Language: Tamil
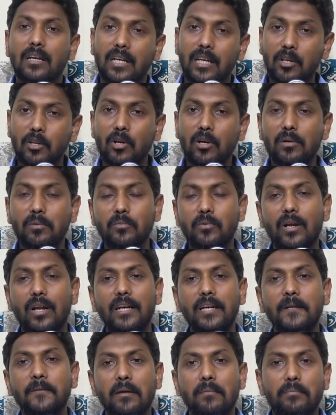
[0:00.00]
இன்னொரு
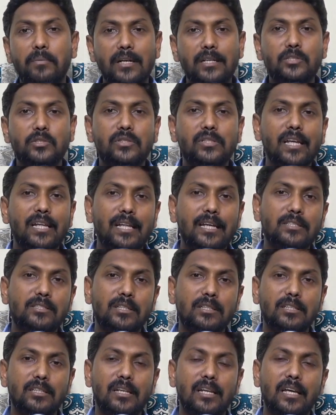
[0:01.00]
முறை பிழிஸ்திய
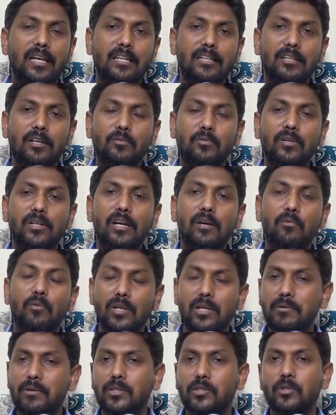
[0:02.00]
தேசத்தில் இருக்கக்கூடிய
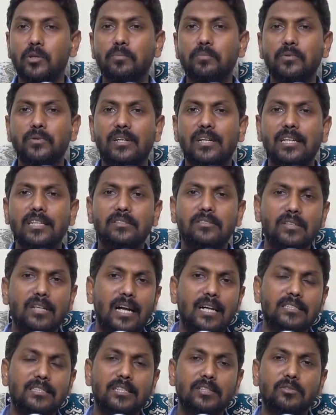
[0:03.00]
ஒளிவ தோப்புகளை
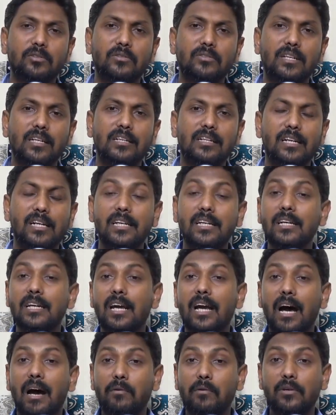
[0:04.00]
திராட்சை தோட்டங்களை
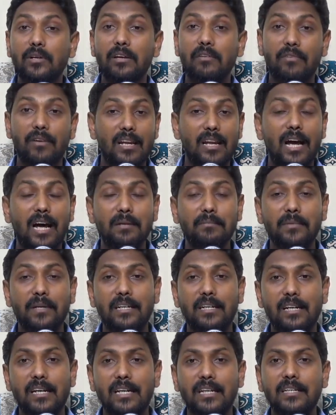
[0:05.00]
அவருடைய
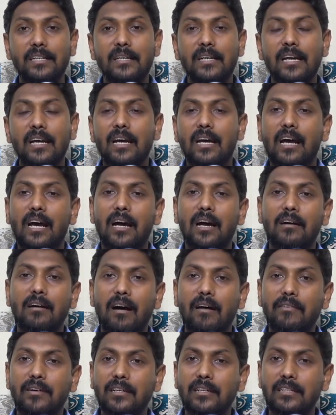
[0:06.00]
வெள்ளாண்மைகளை
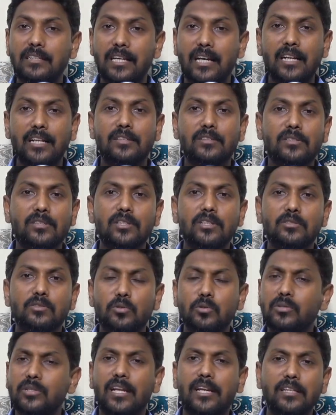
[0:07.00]
அவன் எரித்து
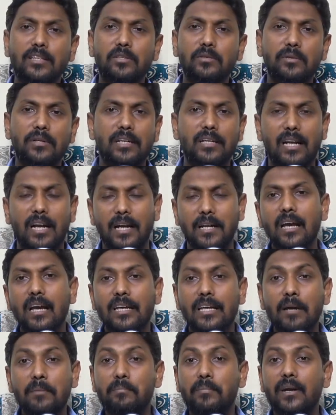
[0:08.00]
சுட்டரித்து விடுகிறான்
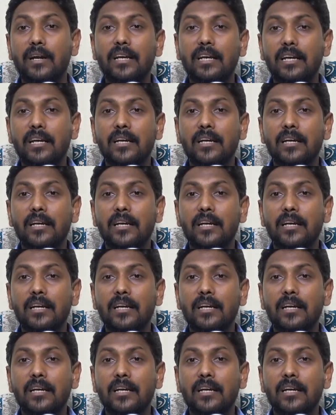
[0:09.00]
எப்படி